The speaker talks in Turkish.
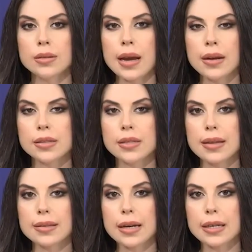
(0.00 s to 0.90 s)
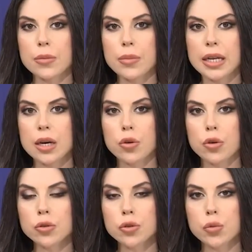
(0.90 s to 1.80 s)
Değerli izleyenler kabine
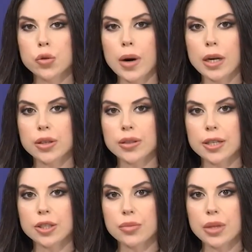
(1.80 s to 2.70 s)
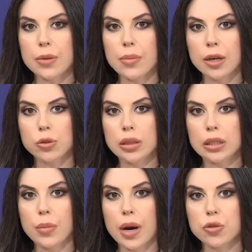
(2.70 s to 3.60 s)
bugün Cumhurbaşkanı Recep Tayyip
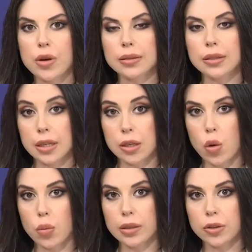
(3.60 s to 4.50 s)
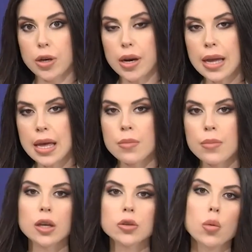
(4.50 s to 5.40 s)
Erdoğan'ın başkanlığında toplanacak.
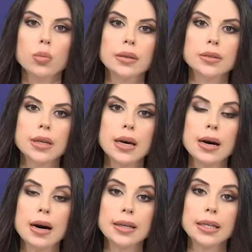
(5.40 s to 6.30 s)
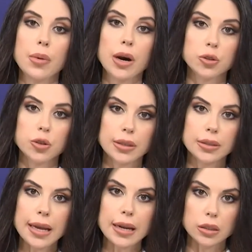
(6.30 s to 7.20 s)
Peki toplantıda hangi başlıkların
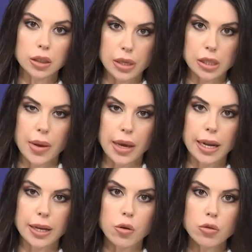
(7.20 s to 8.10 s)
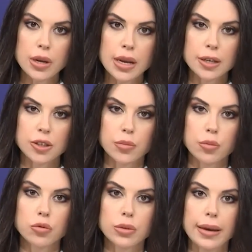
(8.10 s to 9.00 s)
ele alınması bekleniyor? İşte
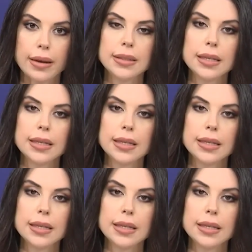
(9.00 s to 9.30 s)
bununla ilgili